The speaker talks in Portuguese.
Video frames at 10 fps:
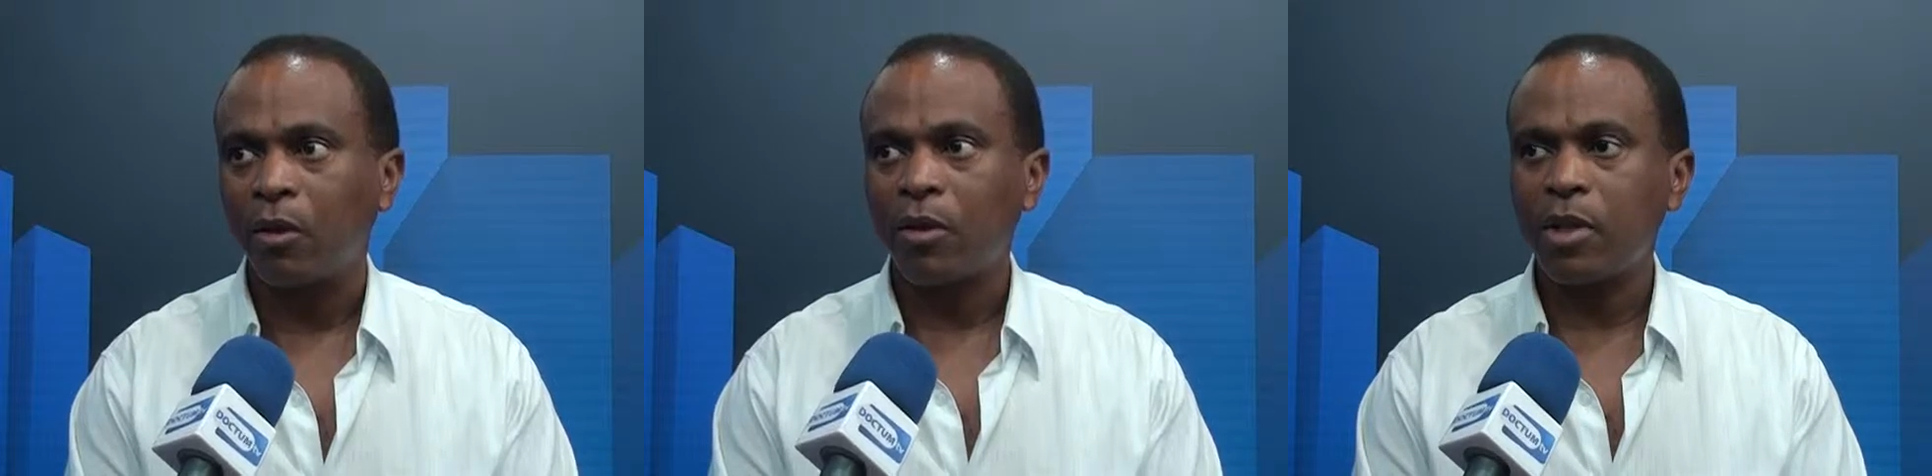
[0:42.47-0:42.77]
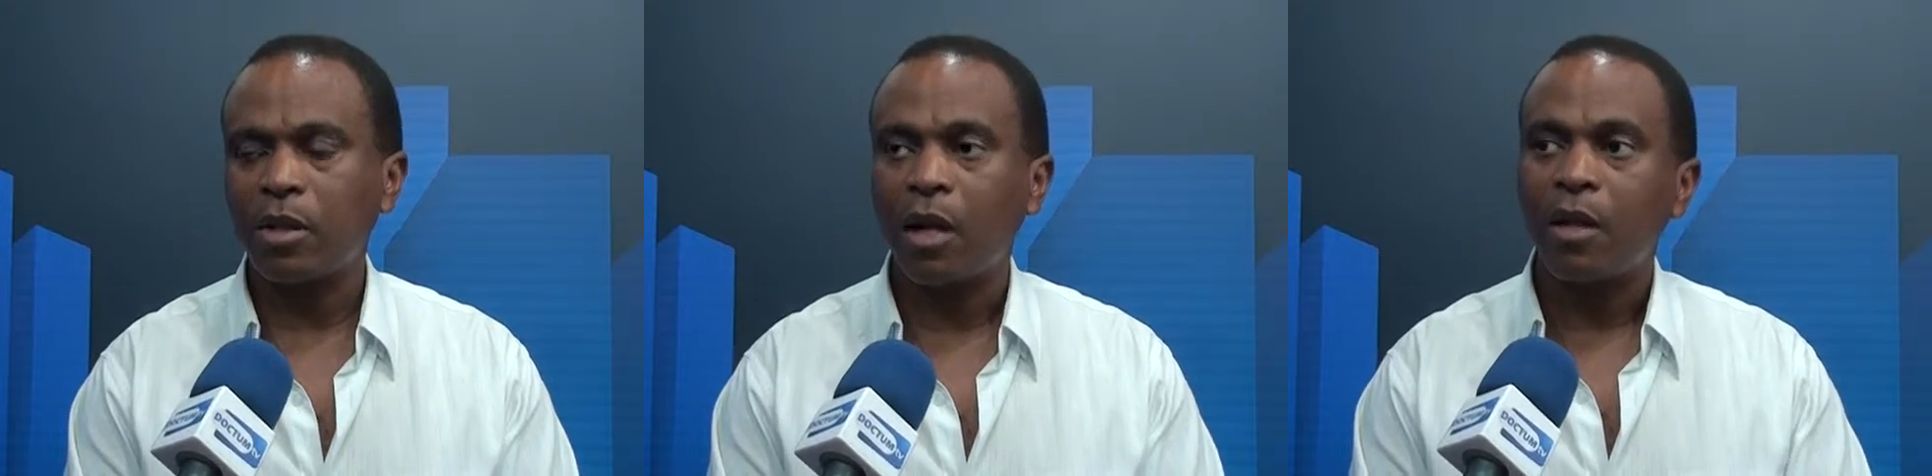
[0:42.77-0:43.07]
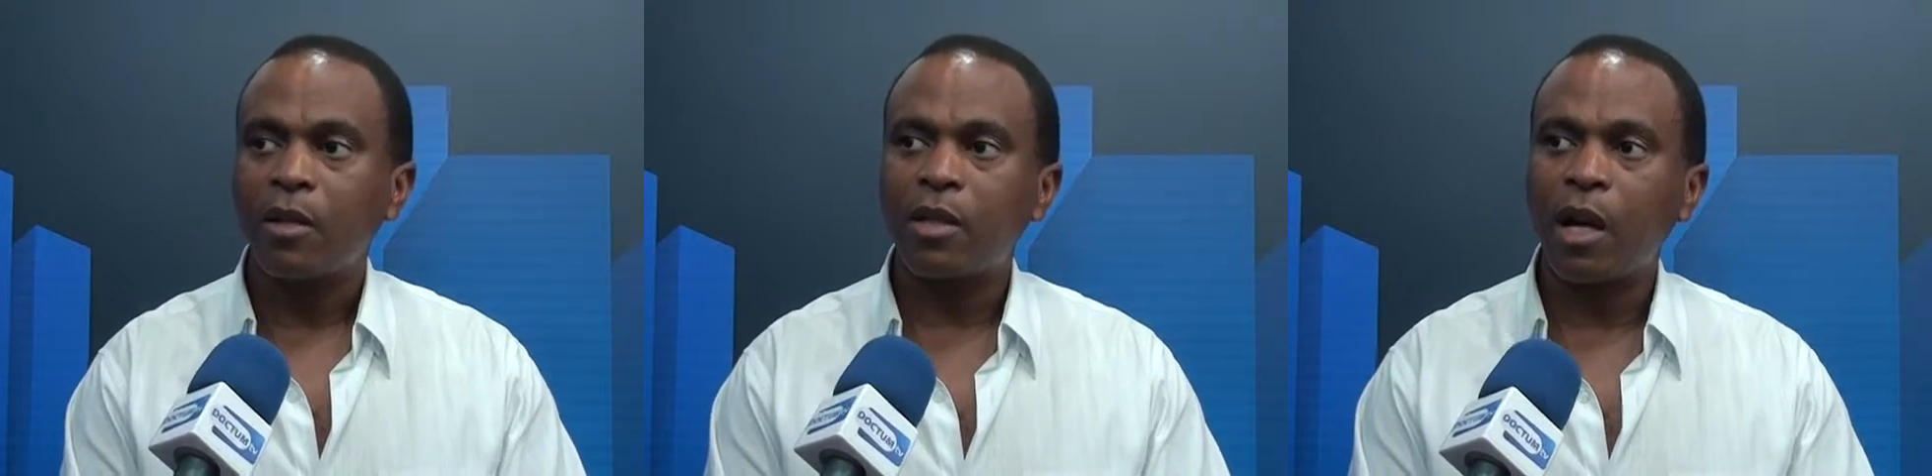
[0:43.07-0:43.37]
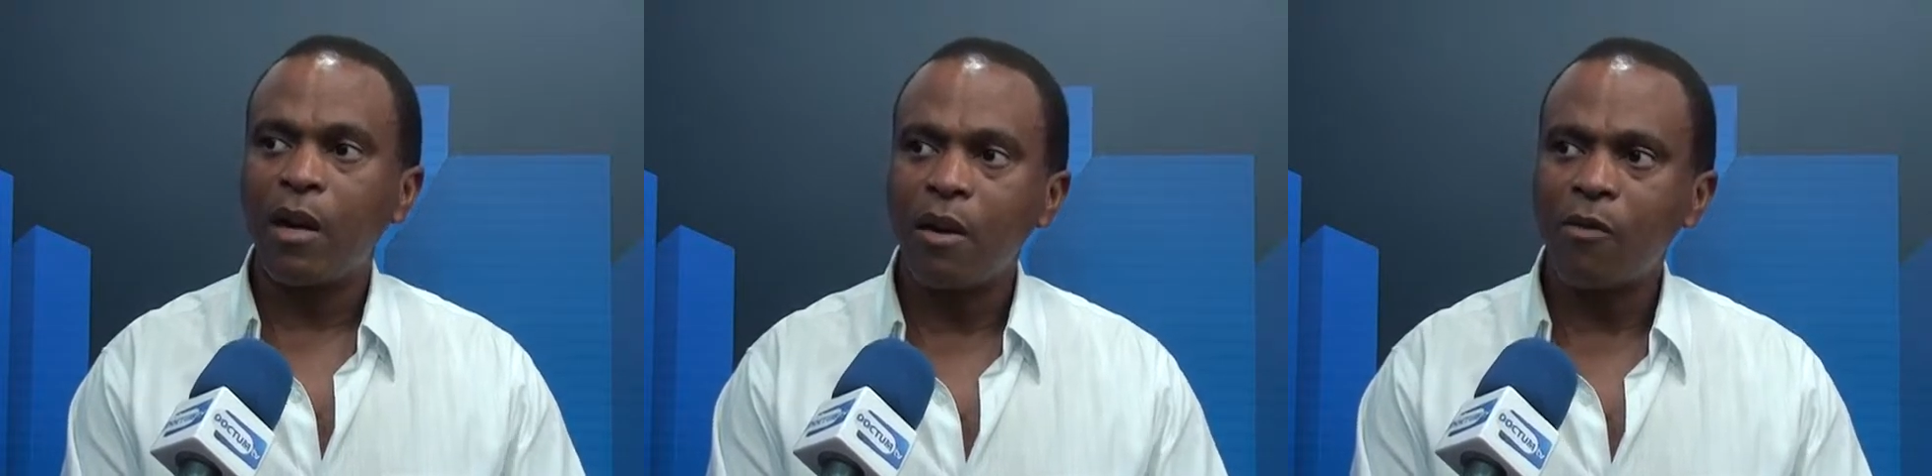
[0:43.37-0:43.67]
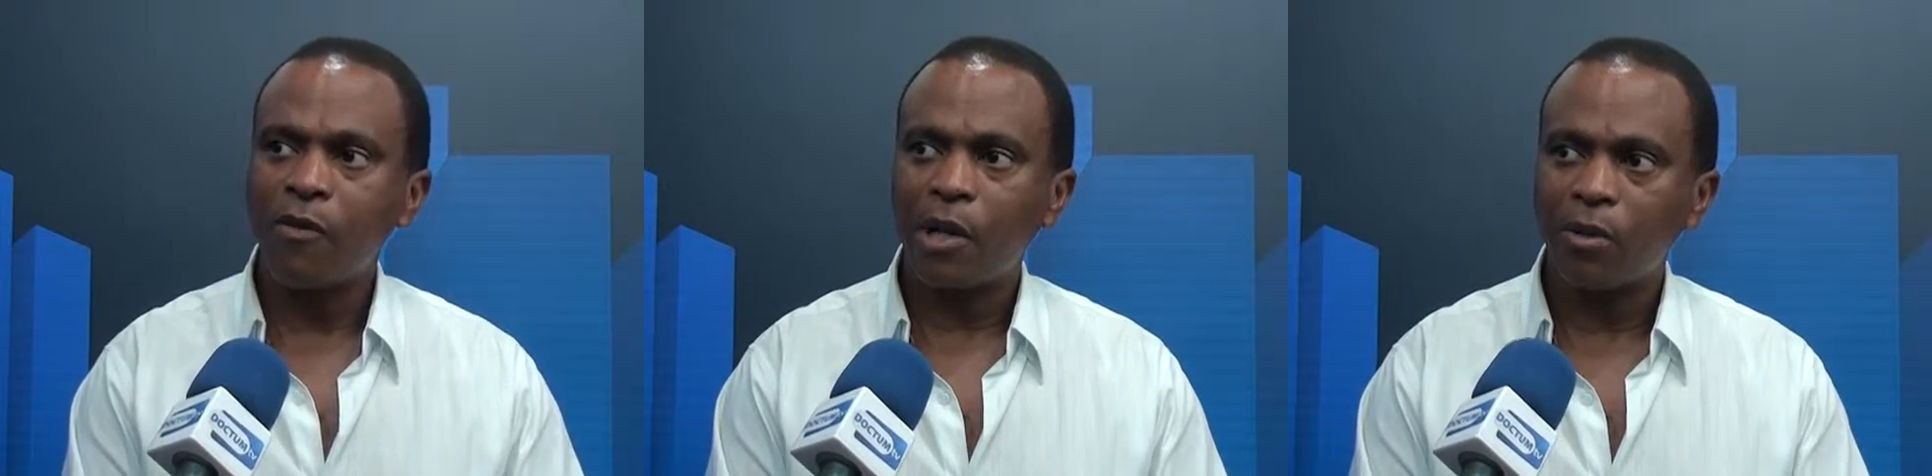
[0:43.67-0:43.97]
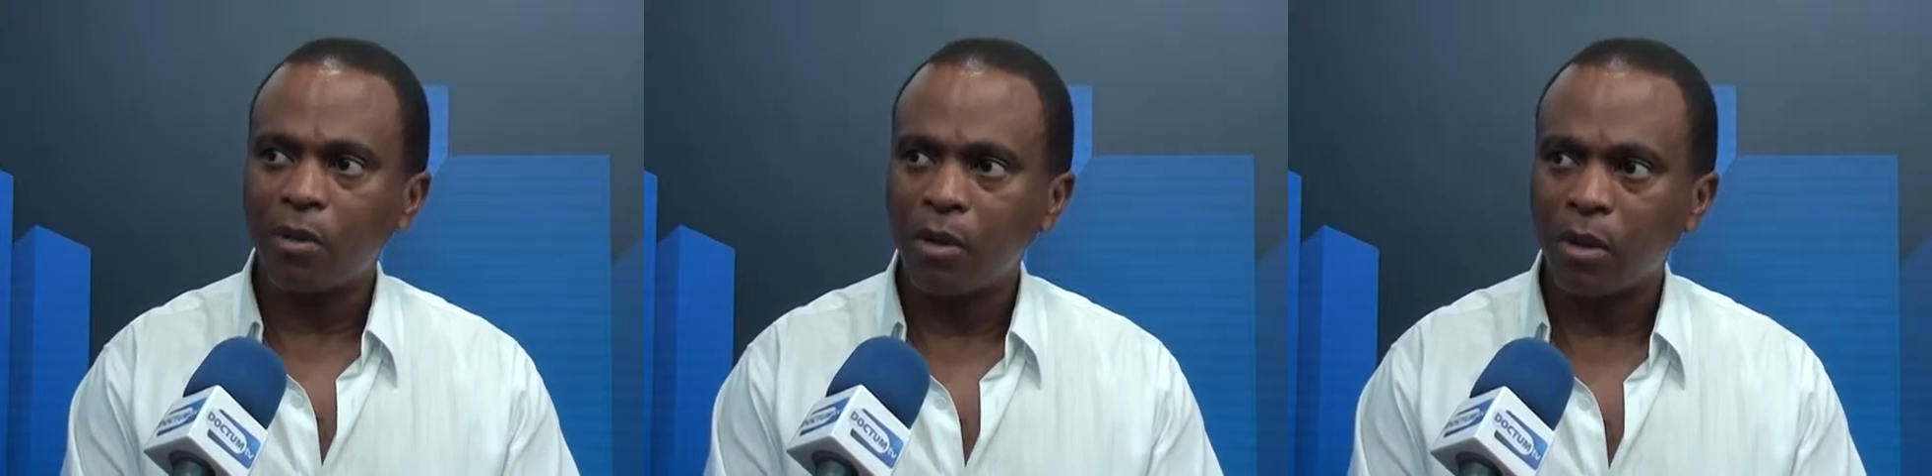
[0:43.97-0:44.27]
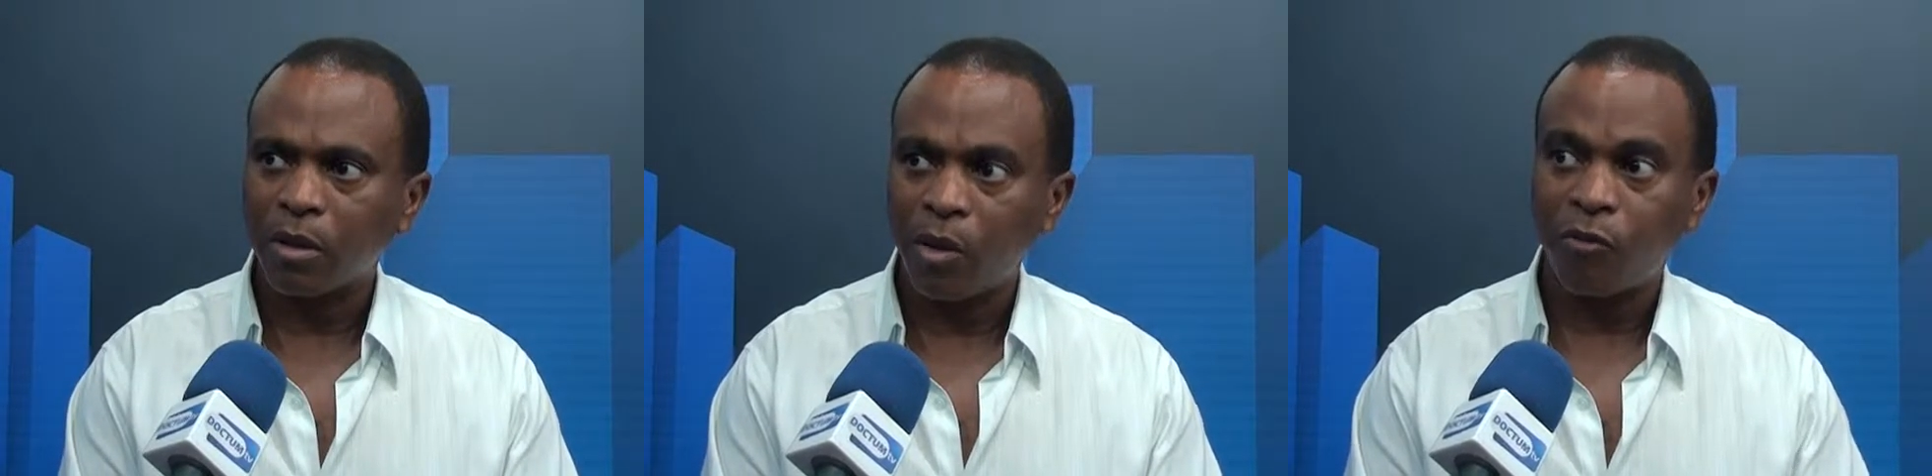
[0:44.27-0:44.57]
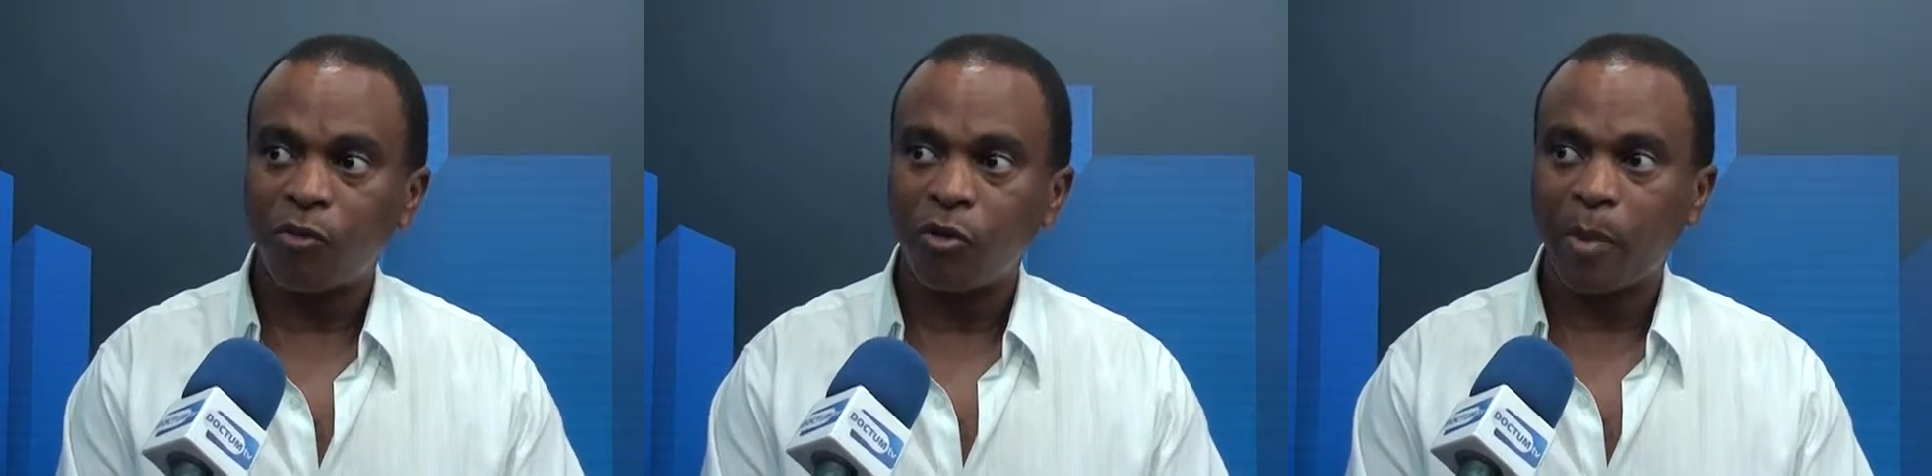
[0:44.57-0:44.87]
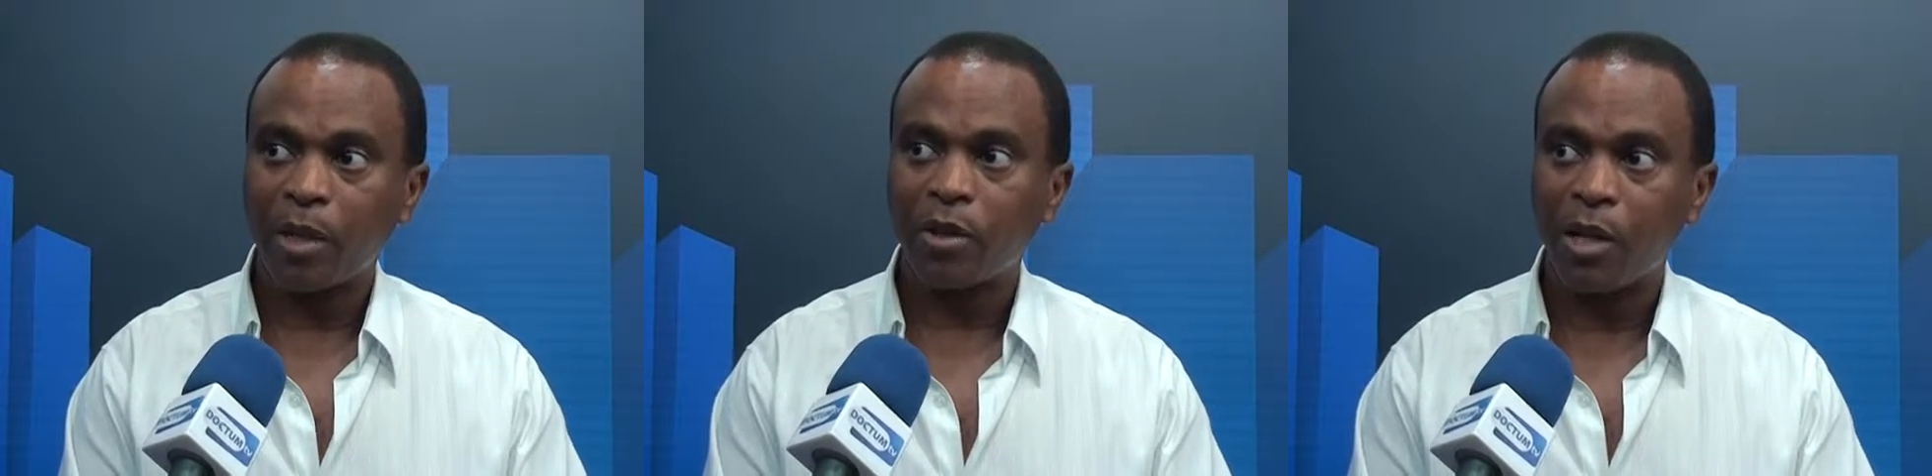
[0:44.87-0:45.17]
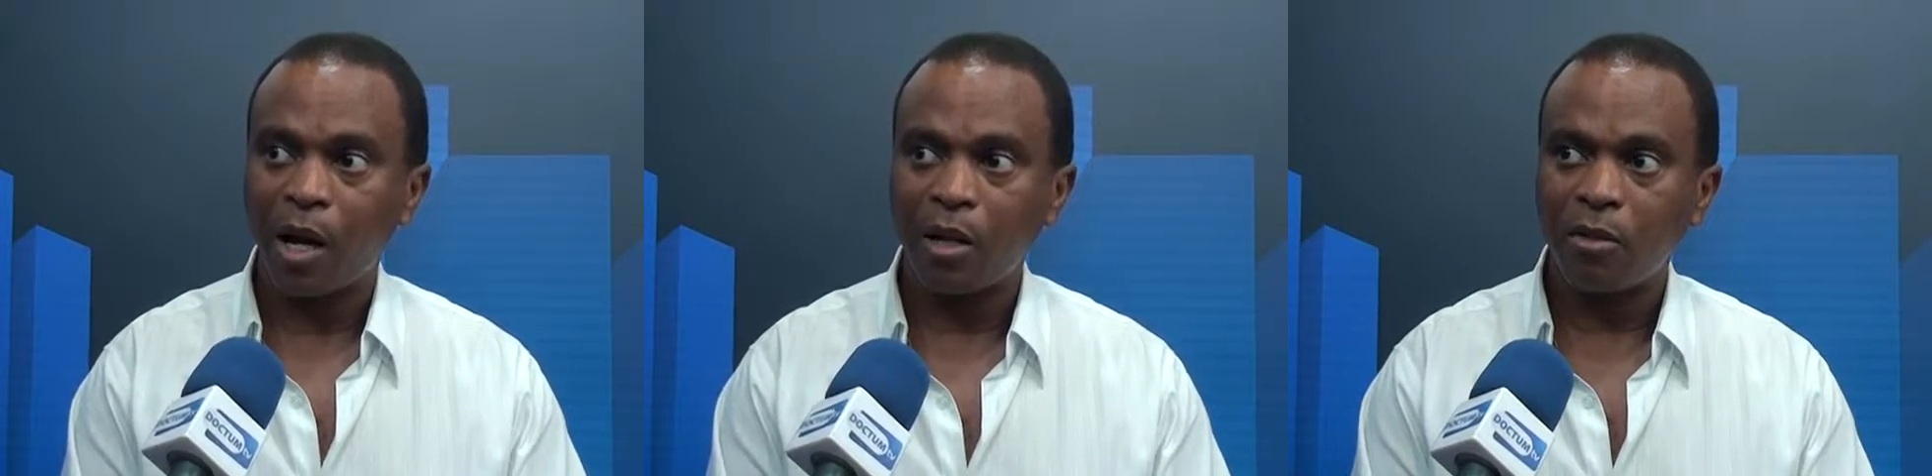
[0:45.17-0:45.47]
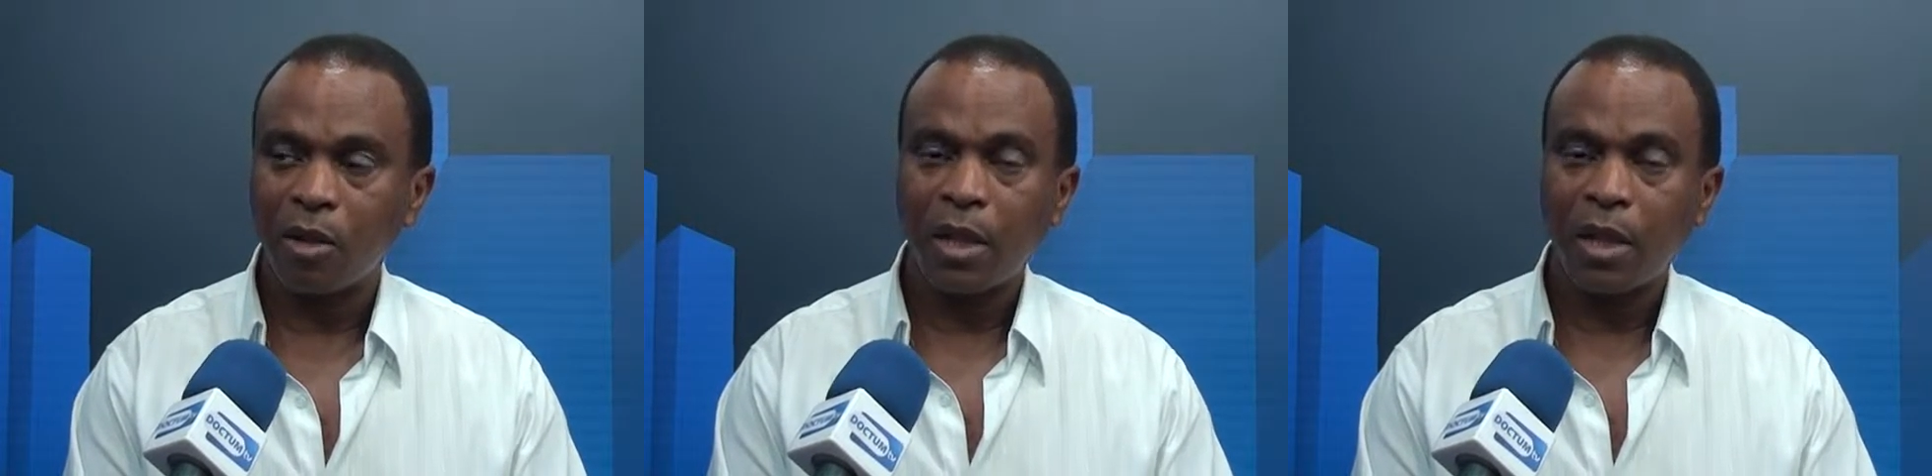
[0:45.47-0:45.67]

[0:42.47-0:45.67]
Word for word: Ou seja, já é um valor, que é um fundo partidário,